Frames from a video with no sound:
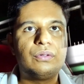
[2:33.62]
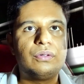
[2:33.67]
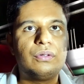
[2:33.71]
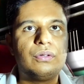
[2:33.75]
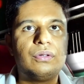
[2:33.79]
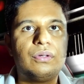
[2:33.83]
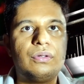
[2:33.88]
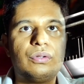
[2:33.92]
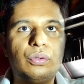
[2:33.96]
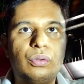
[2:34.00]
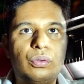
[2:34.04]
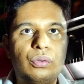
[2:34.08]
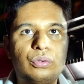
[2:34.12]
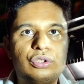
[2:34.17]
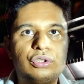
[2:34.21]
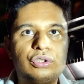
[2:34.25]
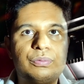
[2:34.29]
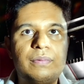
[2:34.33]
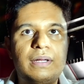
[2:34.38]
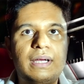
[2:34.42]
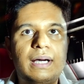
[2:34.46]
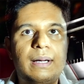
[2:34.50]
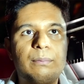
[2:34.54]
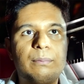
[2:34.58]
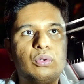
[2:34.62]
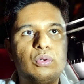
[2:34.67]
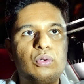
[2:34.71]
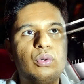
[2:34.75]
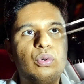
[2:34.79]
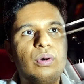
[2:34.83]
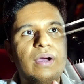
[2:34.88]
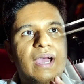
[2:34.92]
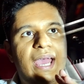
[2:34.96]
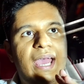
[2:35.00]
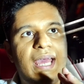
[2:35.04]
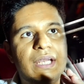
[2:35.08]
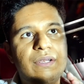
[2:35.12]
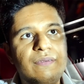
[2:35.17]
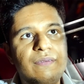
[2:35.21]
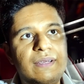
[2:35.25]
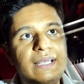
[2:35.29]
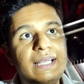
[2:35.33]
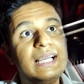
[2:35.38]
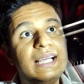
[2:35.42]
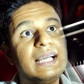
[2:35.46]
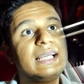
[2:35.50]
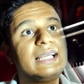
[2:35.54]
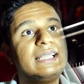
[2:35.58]
तो उसमें आपको
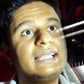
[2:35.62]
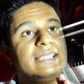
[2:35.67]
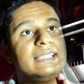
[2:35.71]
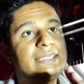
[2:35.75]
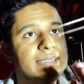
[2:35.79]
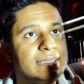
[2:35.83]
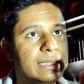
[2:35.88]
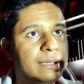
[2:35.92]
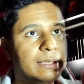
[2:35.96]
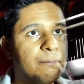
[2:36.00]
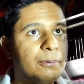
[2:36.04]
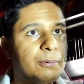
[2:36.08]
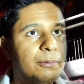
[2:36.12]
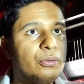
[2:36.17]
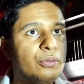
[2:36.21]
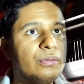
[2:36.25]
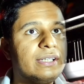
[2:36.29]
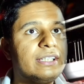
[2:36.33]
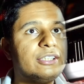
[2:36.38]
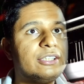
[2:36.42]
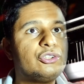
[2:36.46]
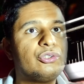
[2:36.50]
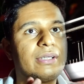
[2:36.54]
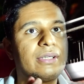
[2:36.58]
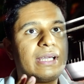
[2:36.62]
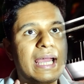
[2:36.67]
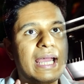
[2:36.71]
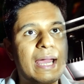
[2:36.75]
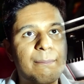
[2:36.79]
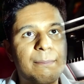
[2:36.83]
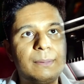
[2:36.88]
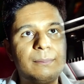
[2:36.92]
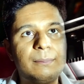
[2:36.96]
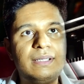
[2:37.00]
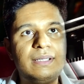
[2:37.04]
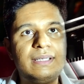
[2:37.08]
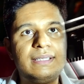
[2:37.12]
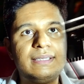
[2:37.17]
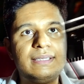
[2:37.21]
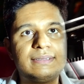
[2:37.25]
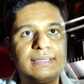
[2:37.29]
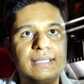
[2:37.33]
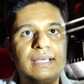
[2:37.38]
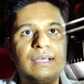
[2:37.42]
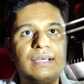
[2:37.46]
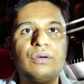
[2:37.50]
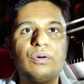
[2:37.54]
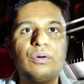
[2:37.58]
एनवीडिया की जीपीओ की जो कैपेबिलिटीज
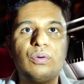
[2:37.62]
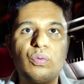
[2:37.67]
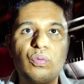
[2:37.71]
हैं